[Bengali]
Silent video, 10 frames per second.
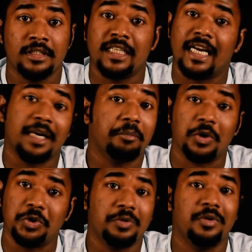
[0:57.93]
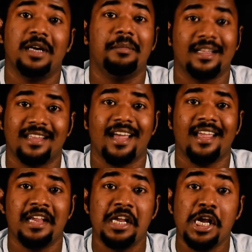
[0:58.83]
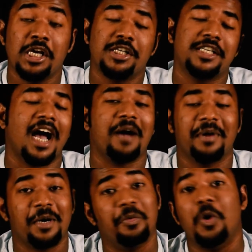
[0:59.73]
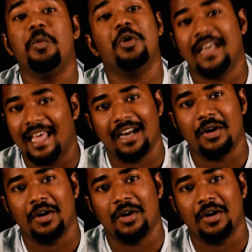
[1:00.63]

সেখানে পদ্মফুলের মাথায় সাপ আর ভোমর খেলা